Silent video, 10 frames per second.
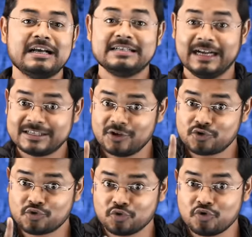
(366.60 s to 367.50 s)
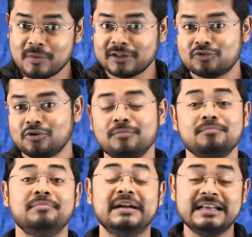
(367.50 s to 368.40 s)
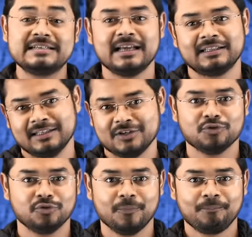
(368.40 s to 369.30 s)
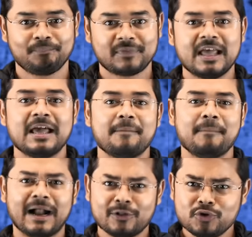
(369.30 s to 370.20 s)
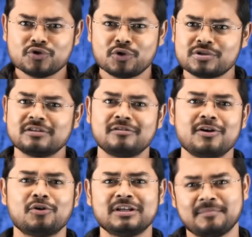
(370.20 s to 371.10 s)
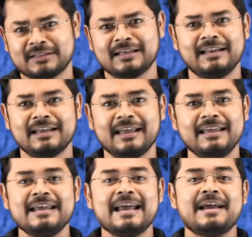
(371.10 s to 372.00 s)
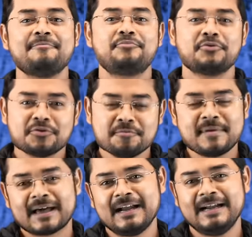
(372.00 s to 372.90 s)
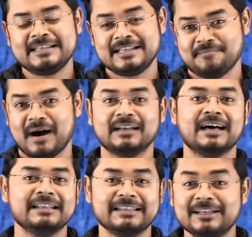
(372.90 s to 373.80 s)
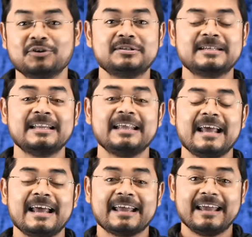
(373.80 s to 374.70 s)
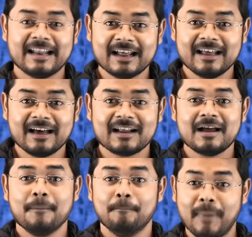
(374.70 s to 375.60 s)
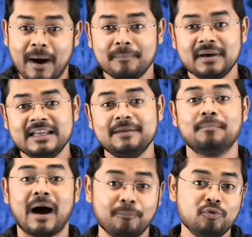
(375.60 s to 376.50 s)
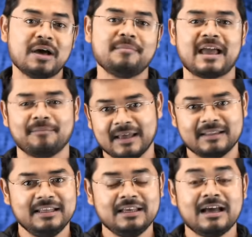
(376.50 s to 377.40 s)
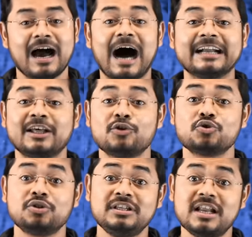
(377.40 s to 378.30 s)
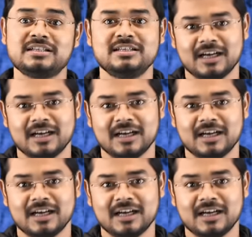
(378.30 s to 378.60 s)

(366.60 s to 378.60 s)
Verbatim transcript: সেটা ছিল শুধুমাত্র ব্রিটিশ ক্রেতাদের জন্য ভারতীয় জনসাধারণের কথা মাথায় রেখেই প্রথম বেকারিটি যিনি বানান তিনি হচ্ছেন কেরালার মাম্বালি বাপু নামে এক ব্যক্তি আঠেরোশো তিরাশি